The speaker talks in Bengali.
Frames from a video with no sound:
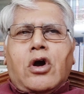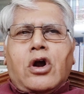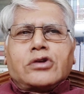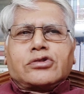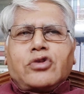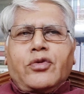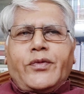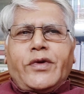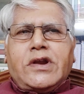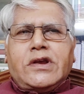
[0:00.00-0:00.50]

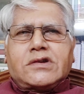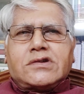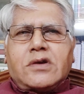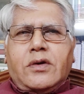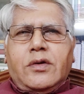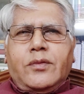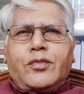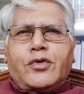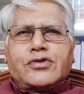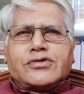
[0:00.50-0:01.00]
অর্থোপেডিক্স
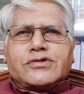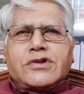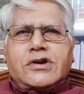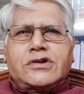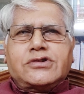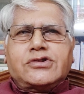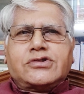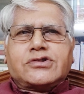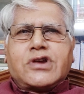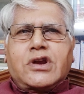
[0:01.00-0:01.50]
আমি পোস্ট
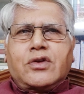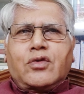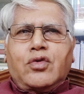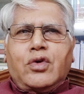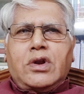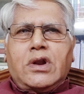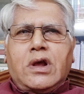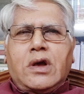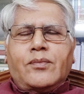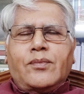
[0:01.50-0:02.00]
গ্র্যাজুয়েশন
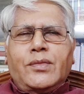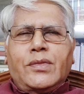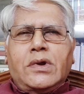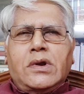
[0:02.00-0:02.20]
করলাম